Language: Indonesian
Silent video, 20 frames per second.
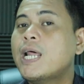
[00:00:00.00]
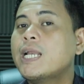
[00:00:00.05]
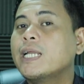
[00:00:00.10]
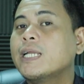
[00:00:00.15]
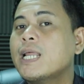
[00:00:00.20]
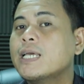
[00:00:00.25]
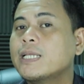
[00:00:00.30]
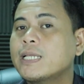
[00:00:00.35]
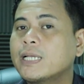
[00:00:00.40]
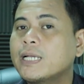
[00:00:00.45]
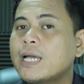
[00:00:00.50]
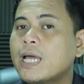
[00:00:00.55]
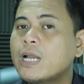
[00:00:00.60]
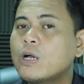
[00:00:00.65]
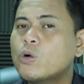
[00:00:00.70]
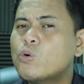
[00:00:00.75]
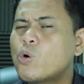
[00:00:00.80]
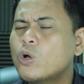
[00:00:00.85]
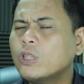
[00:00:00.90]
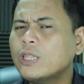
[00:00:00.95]
menarik lagi karena
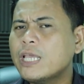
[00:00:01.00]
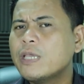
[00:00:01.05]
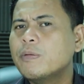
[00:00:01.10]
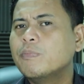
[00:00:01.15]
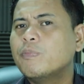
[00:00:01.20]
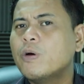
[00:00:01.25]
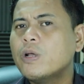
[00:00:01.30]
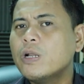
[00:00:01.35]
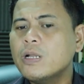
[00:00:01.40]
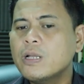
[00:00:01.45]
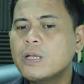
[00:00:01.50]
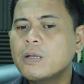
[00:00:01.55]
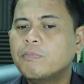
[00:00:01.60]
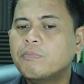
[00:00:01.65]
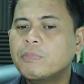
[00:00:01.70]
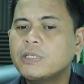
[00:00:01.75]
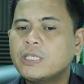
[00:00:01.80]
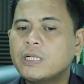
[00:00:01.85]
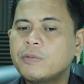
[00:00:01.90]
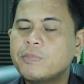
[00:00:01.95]
kuota impor
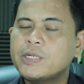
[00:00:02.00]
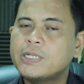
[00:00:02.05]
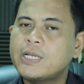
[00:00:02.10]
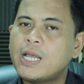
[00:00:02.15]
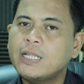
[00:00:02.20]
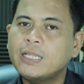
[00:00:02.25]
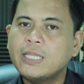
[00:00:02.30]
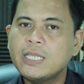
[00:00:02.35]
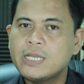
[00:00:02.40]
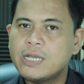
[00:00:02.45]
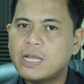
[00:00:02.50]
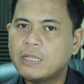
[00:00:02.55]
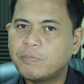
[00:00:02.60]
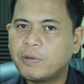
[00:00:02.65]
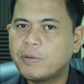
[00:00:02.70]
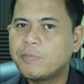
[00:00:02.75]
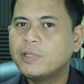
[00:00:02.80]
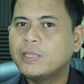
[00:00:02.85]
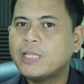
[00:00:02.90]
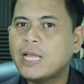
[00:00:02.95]
mencerminkan tingkat
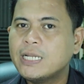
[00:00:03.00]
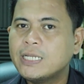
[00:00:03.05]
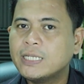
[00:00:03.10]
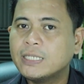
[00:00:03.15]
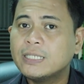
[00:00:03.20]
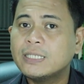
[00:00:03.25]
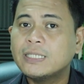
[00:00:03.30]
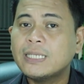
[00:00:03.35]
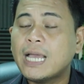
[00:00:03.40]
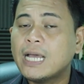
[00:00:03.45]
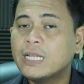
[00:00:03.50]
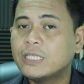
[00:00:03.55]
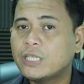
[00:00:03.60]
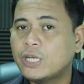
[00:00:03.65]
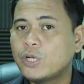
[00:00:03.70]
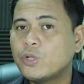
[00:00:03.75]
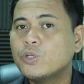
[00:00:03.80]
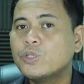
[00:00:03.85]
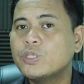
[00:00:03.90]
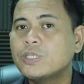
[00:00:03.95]
permintaan yang sangat
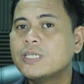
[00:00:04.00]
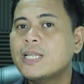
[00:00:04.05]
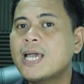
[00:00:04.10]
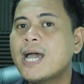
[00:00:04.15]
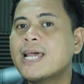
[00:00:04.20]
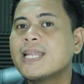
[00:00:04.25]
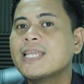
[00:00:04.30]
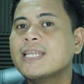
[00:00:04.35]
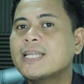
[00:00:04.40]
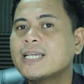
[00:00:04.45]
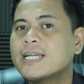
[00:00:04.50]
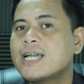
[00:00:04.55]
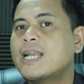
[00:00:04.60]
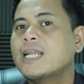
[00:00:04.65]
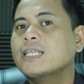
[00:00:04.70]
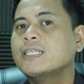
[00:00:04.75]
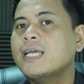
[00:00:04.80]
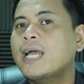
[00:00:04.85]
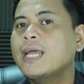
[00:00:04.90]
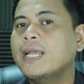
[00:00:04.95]
serius dari
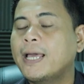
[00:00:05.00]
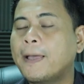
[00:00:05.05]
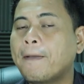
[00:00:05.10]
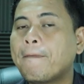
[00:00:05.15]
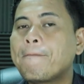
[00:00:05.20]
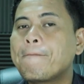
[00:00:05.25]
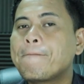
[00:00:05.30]
negara China.